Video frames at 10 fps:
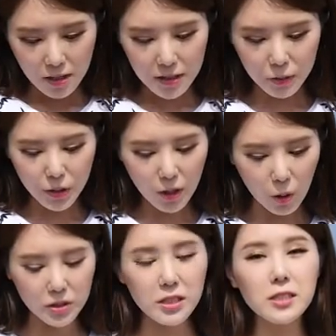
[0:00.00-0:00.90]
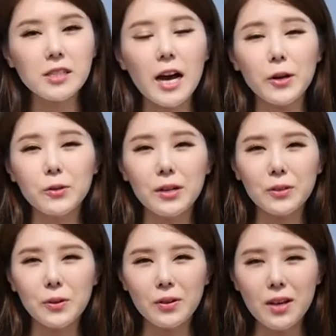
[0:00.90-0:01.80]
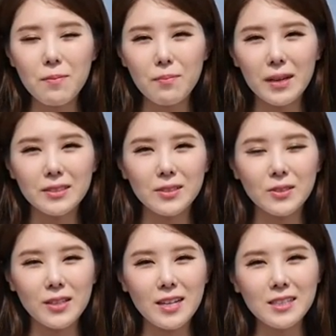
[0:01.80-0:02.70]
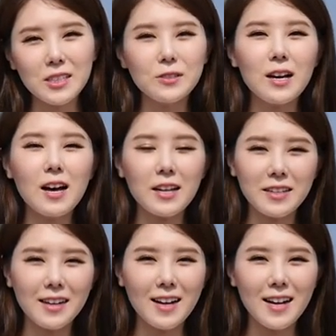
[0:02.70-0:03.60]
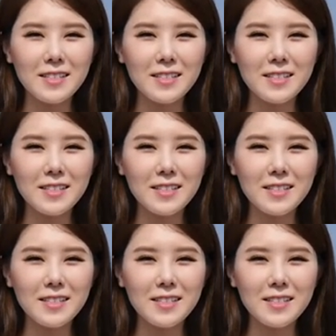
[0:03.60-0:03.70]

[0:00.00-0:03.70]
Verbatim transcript: 제주의 거친 자연환경이 만들어낸 신화 아닐까